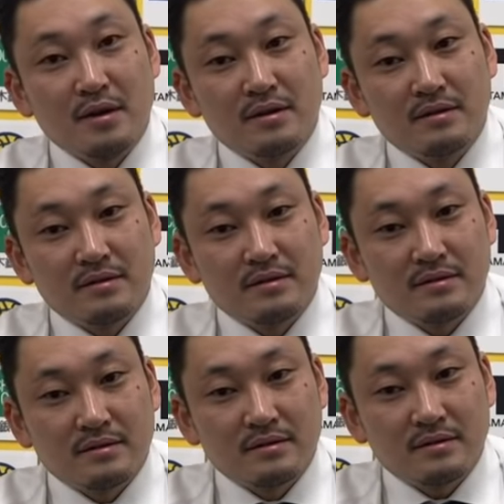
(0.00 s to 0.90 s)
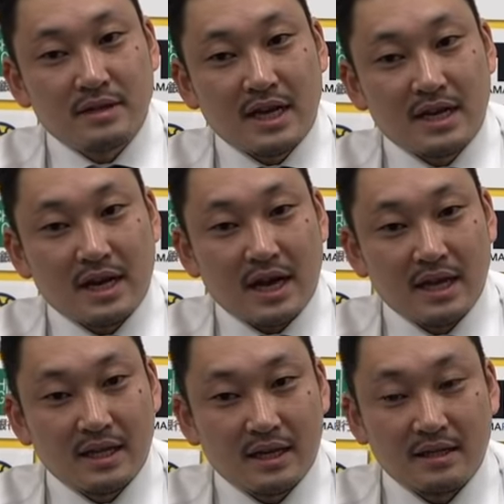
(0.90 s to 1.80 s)
うん何か変
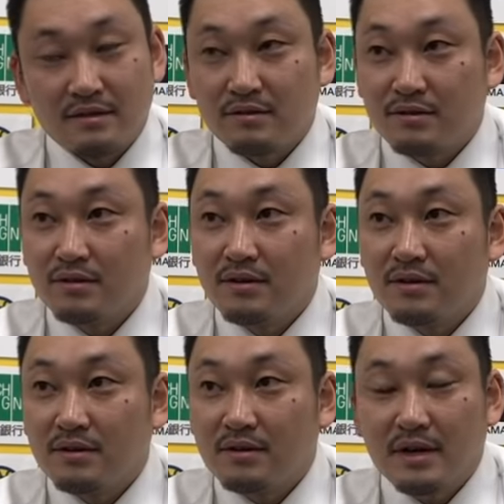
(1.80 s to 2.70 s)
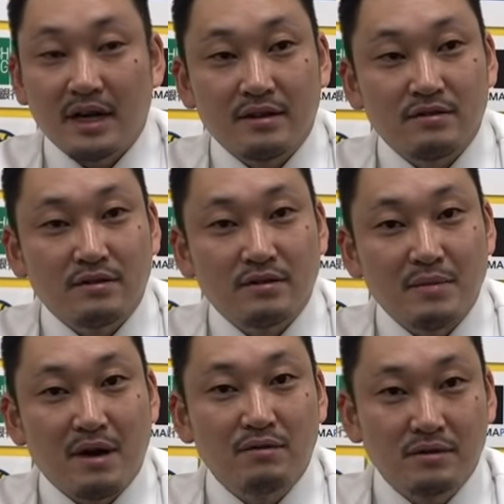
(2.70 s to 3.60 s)
えたかっていうとあの
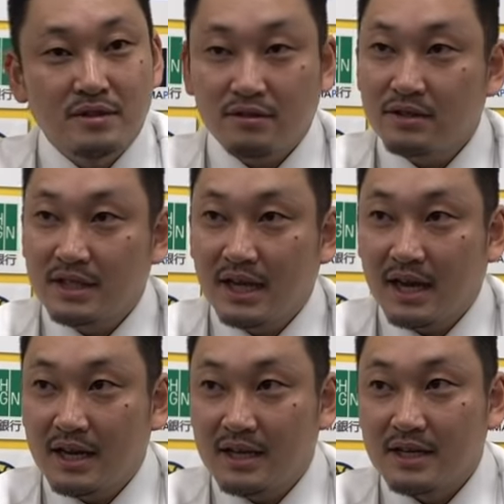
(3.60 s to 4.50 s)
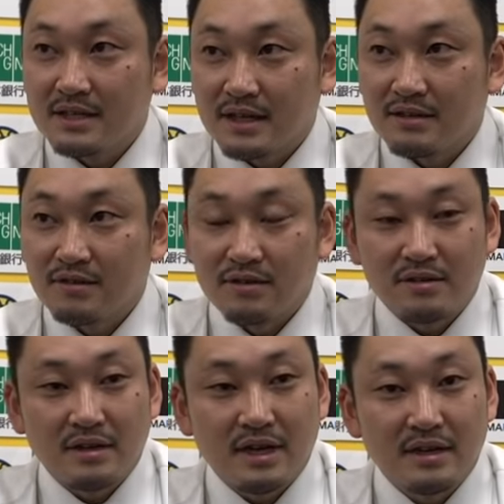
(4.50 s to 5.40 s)
まあ本当少しだけ変えたんですけ
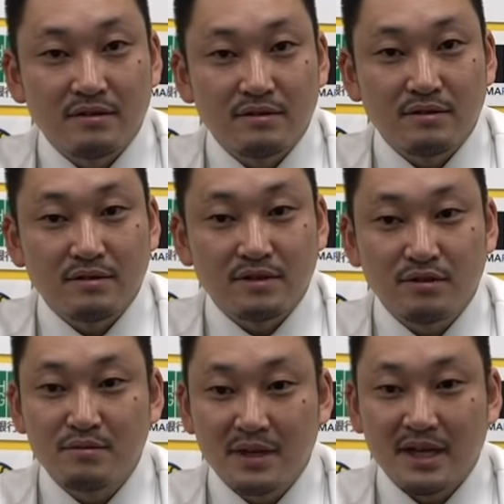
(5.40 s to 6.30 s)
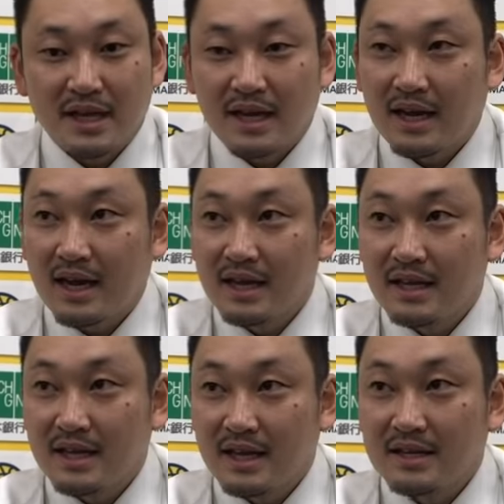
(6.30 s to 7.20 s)
どあのそこまで変え
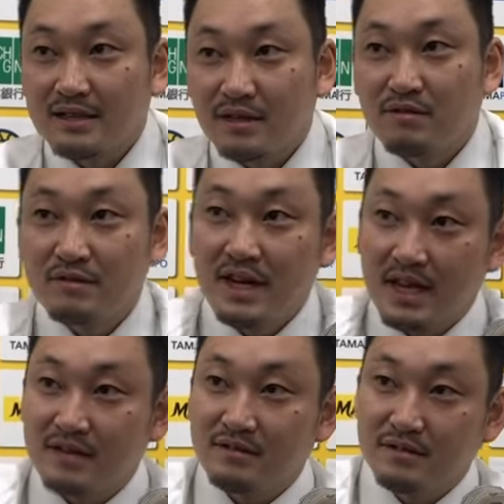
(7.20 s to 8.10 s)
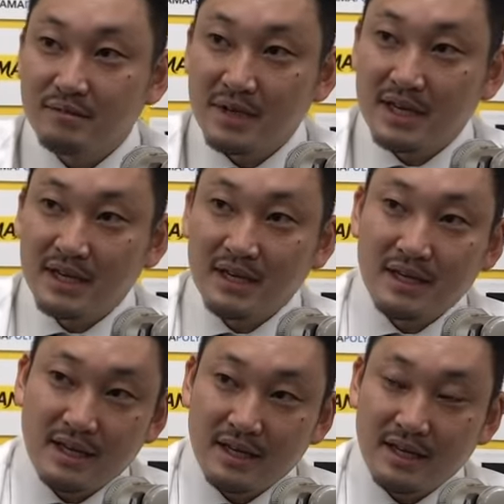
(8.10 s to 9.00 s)
てないんですね本来やるべ
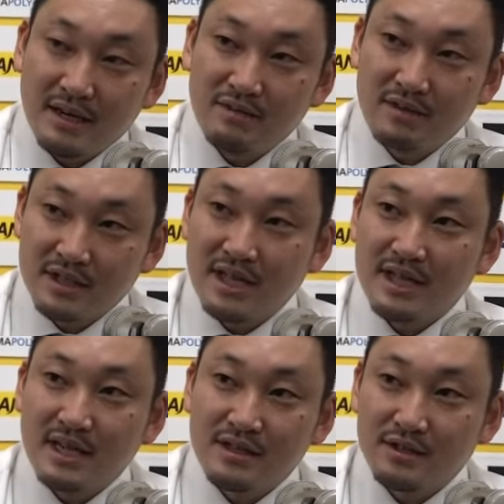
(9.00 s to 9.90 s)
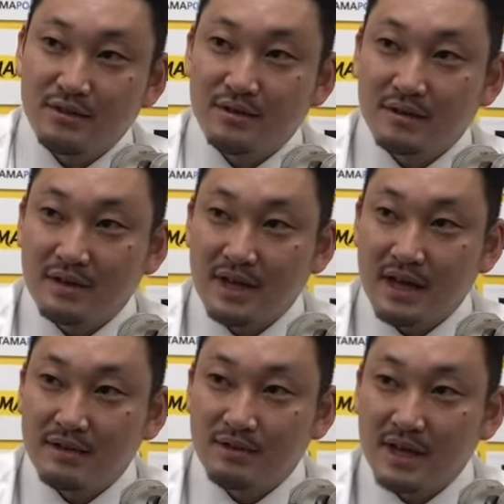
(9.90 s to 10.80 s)
きやろうとしてたディフェンスを
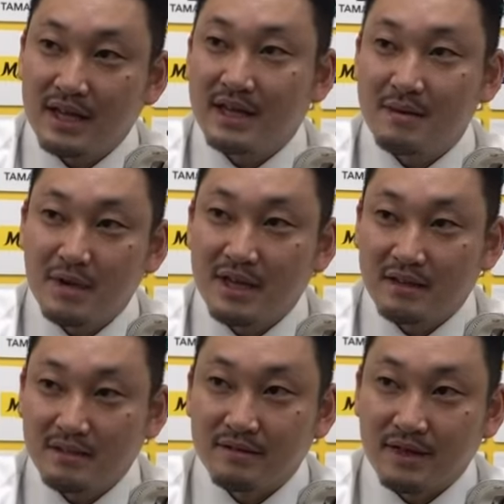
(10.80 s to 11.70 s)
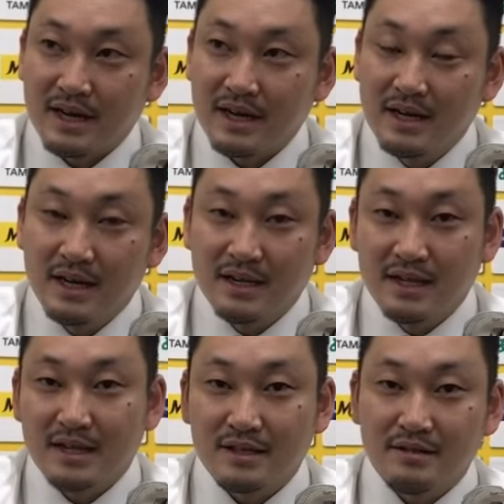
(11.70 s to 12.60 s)
あのやったまでというか
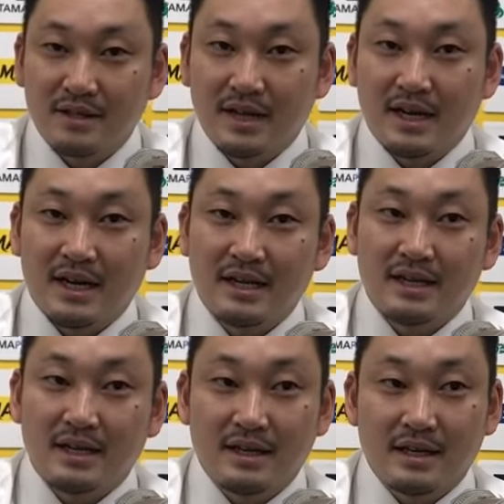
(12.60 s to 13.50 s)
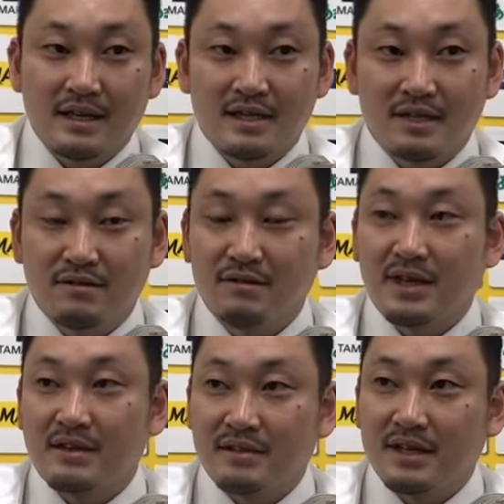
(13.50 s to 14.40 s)
でそれが1
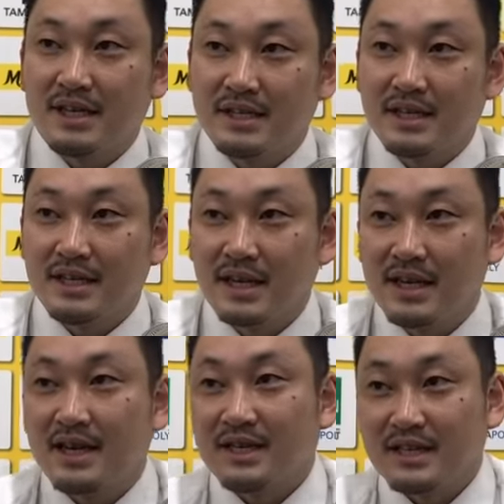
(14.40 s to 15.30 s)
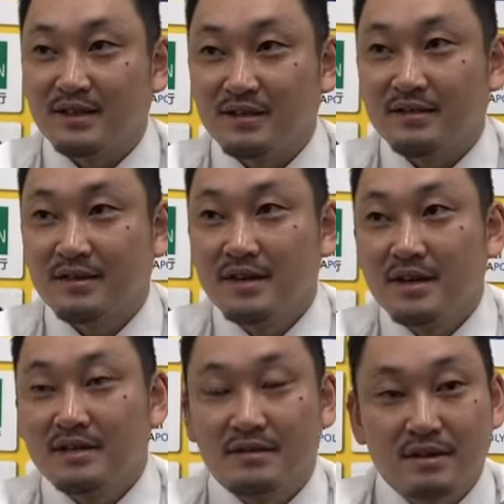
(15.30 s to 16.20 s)
クォーターの出だしできなかったんですよ
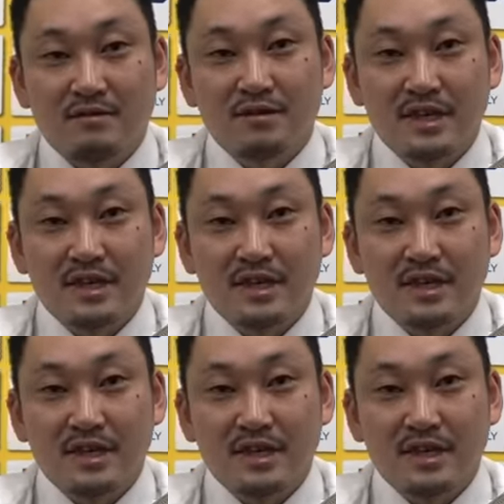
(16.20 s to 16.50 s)
それでコー